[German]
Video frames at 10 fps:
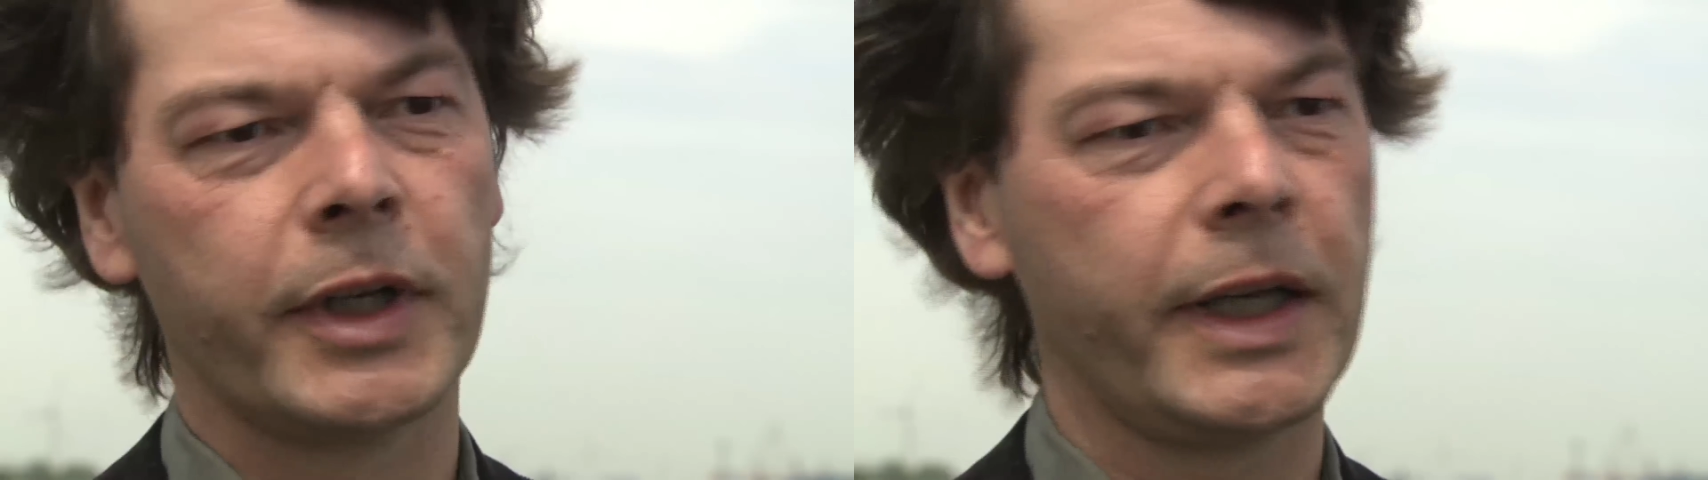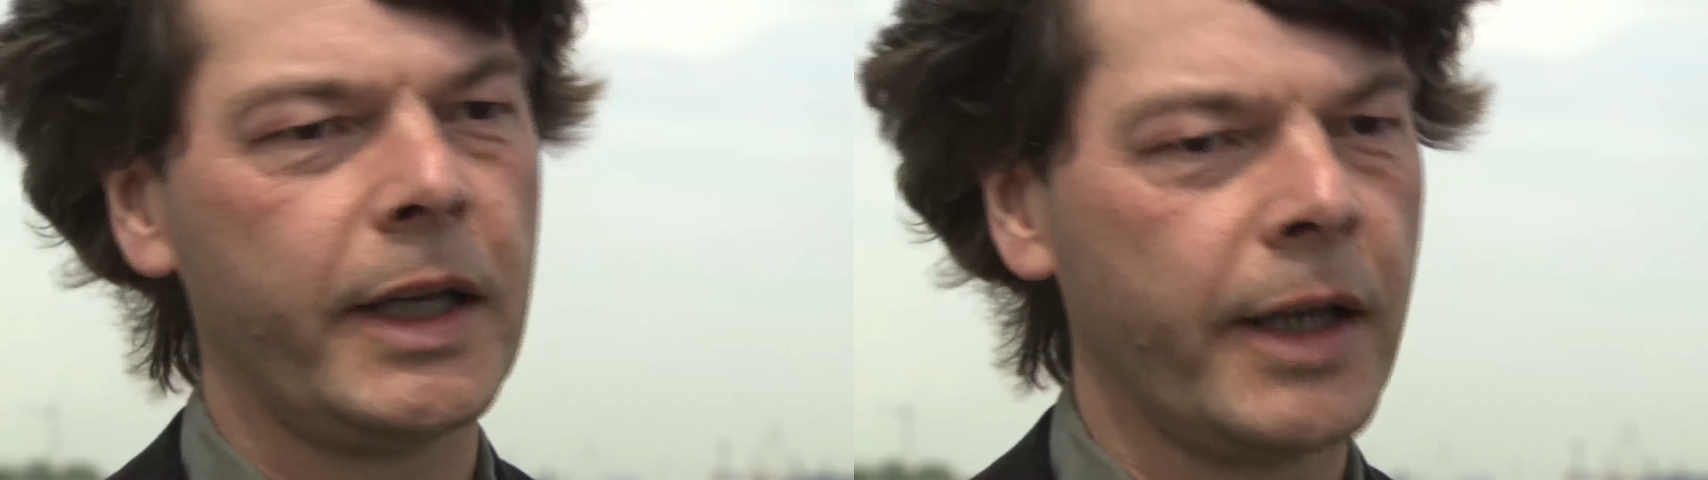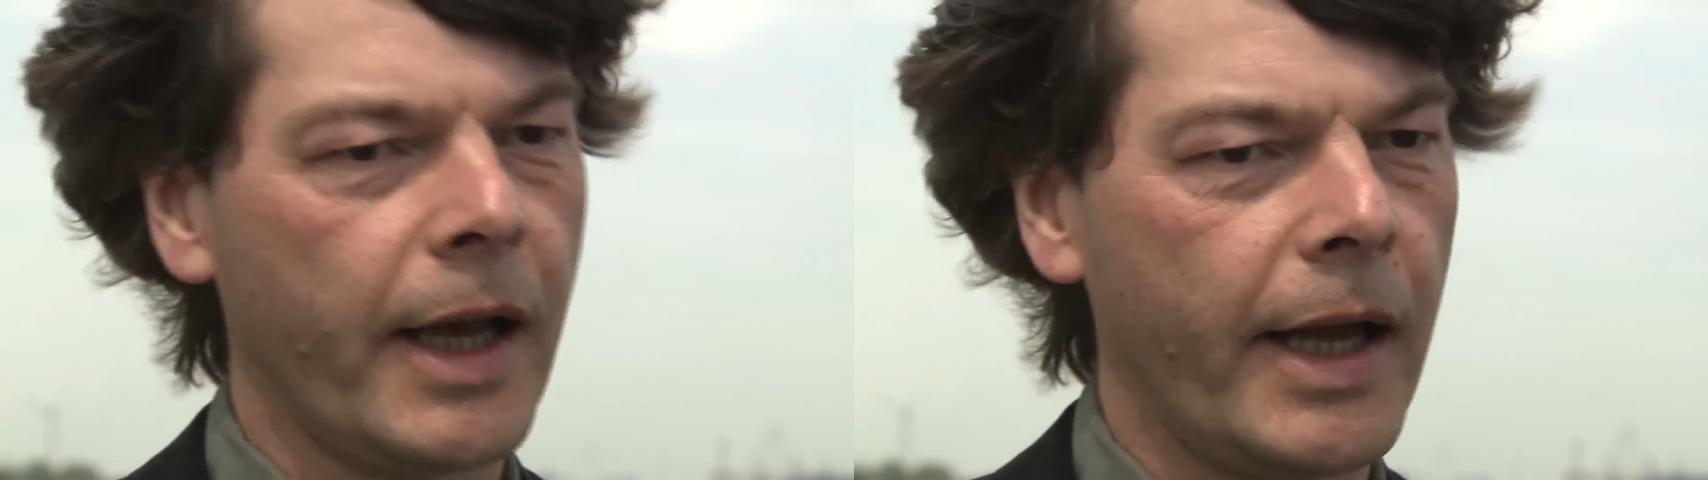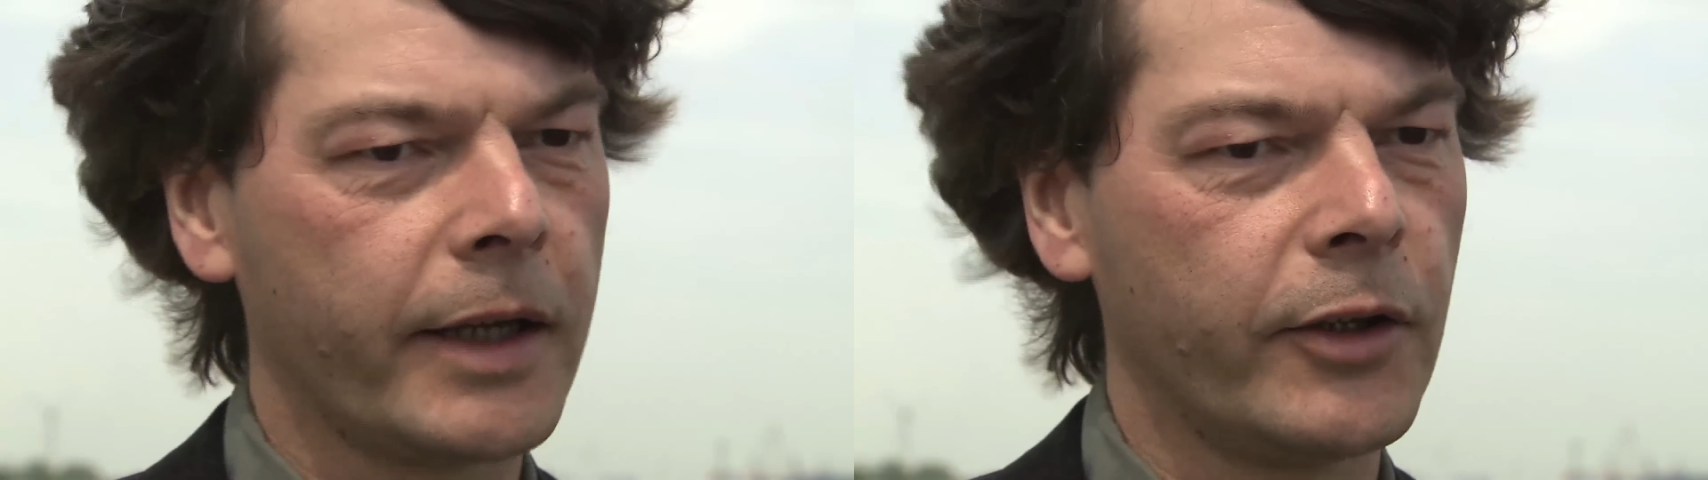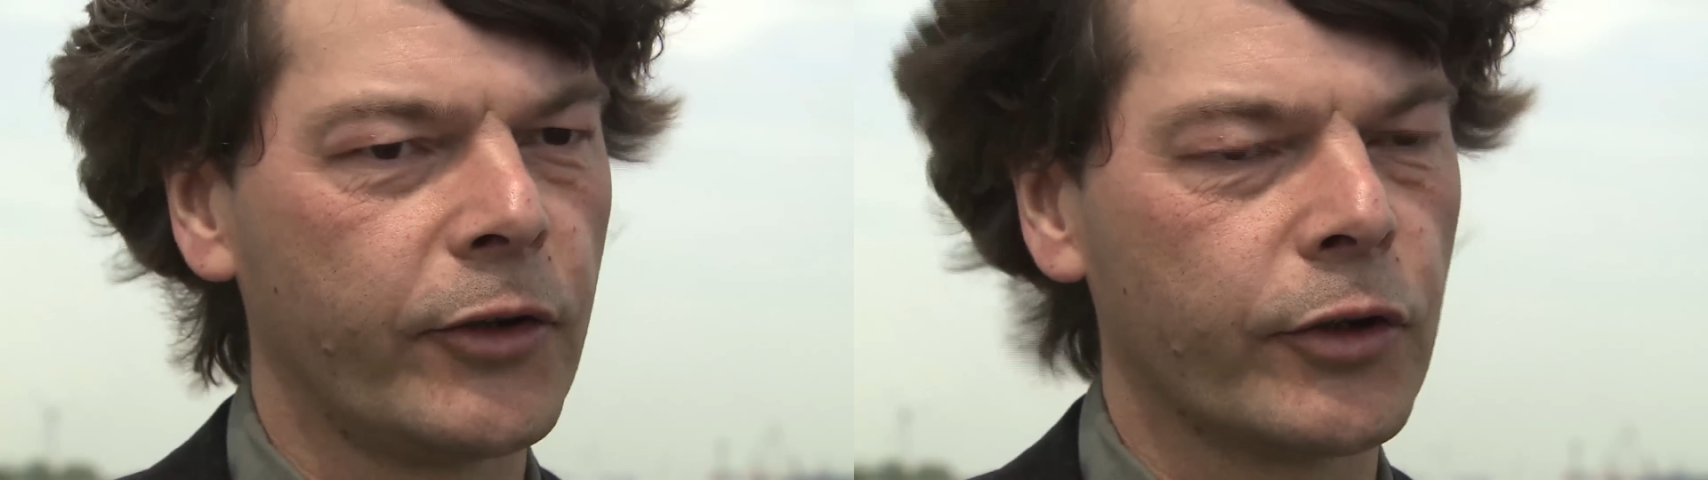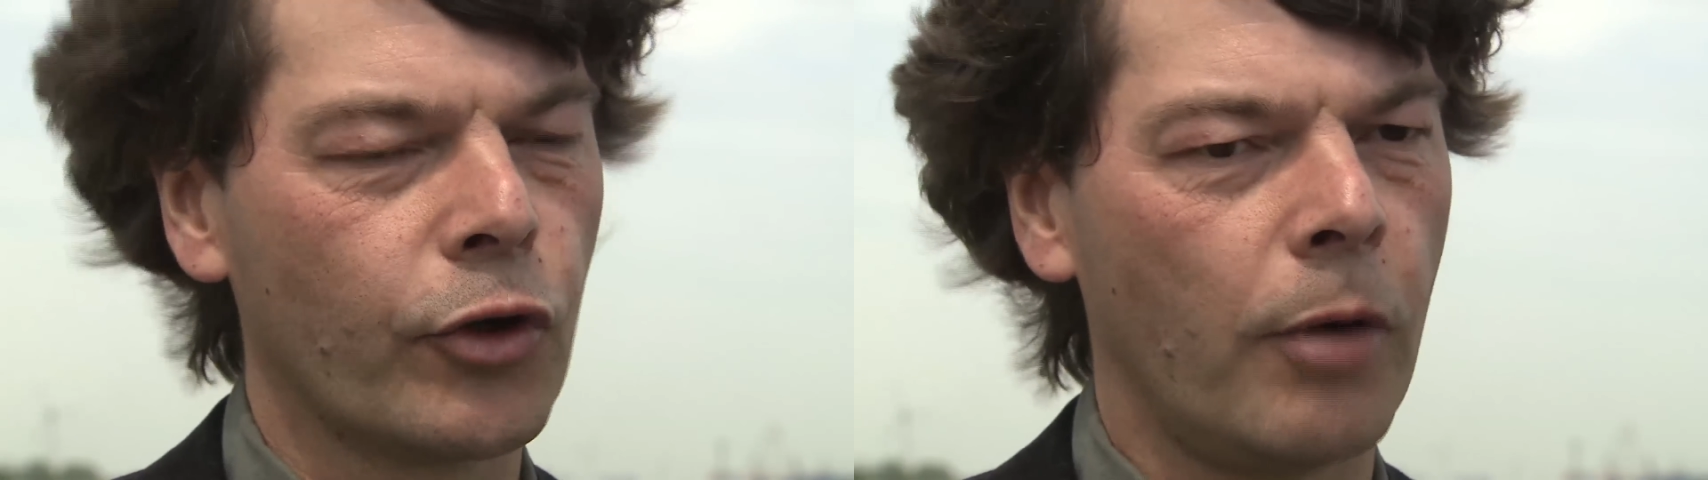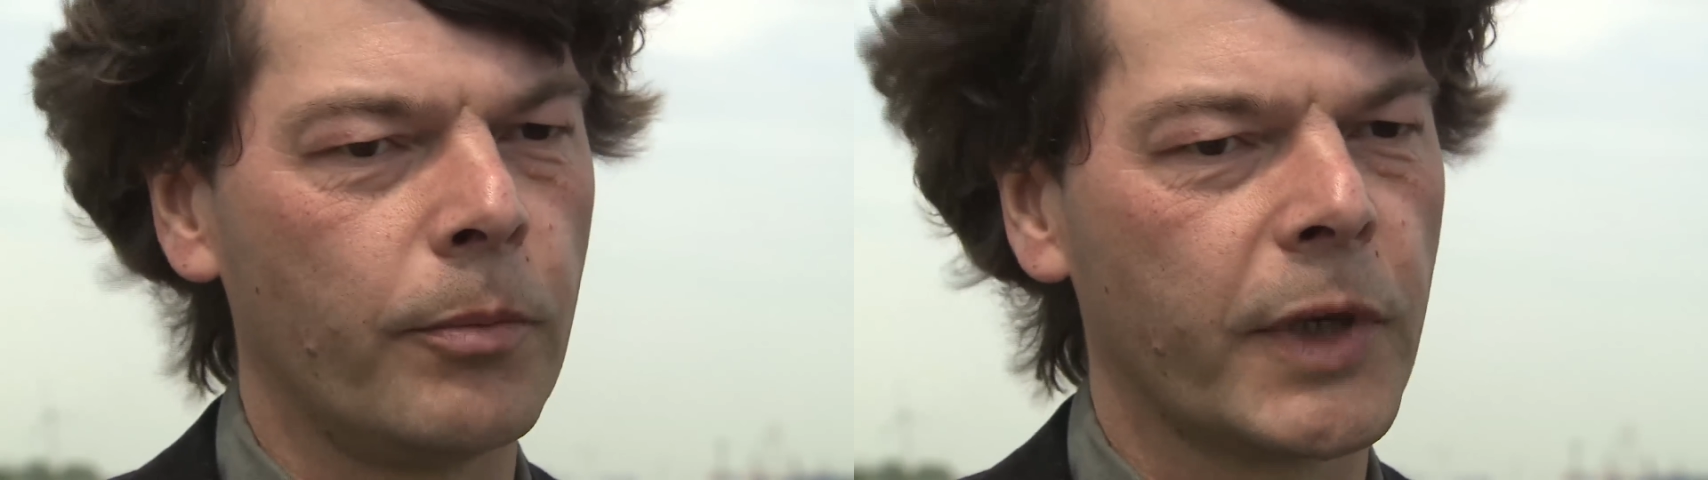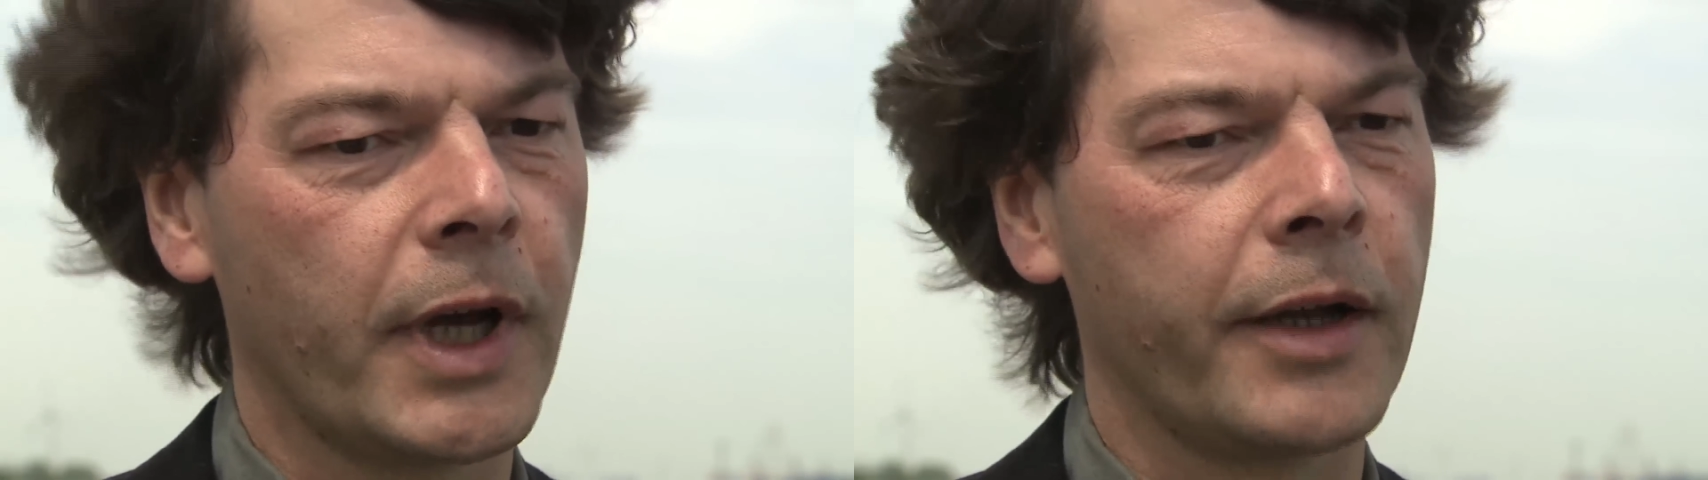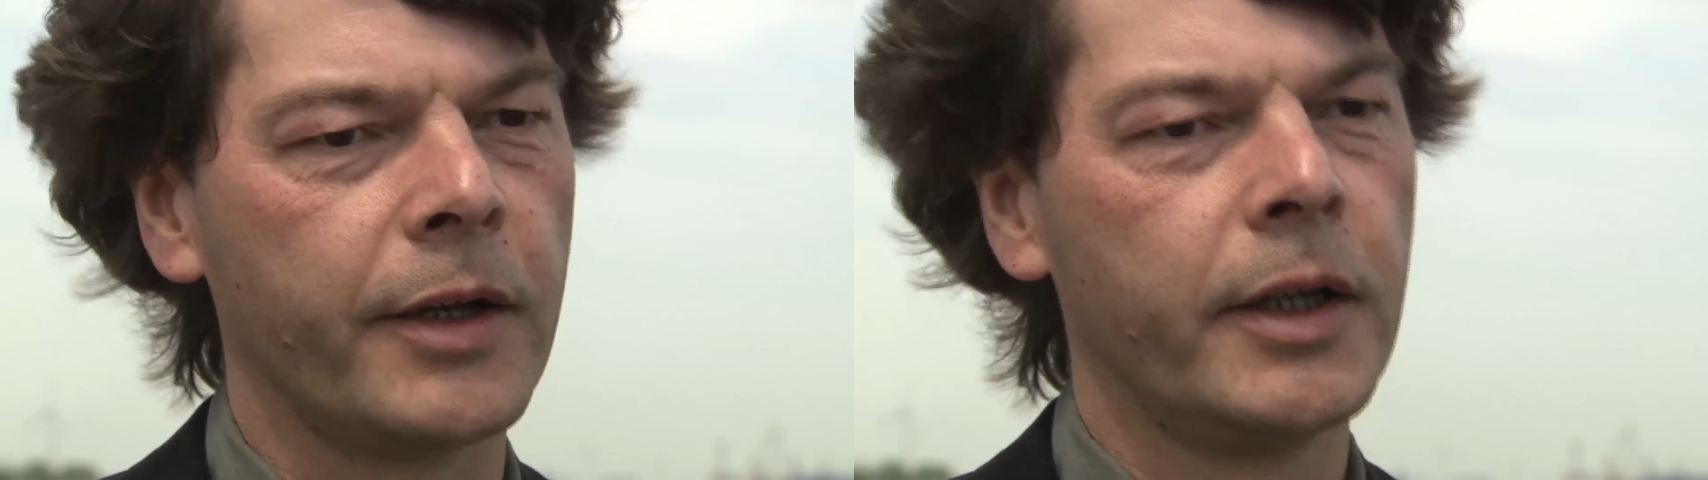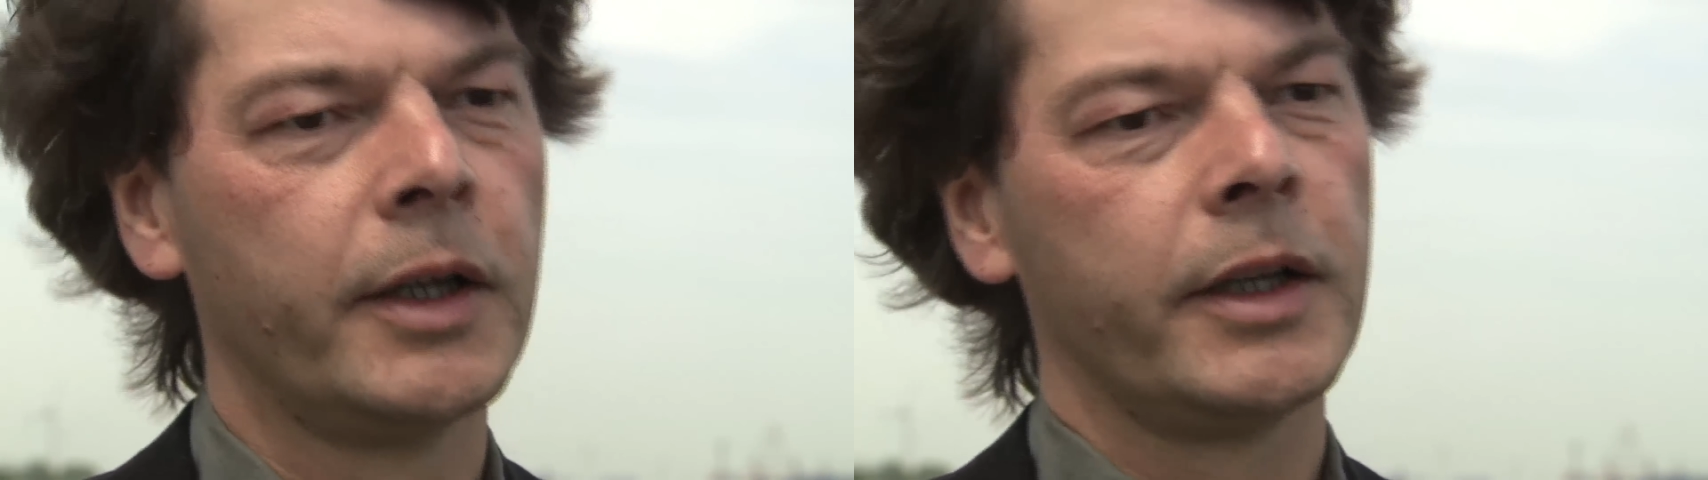Regenereignissen kommen kann,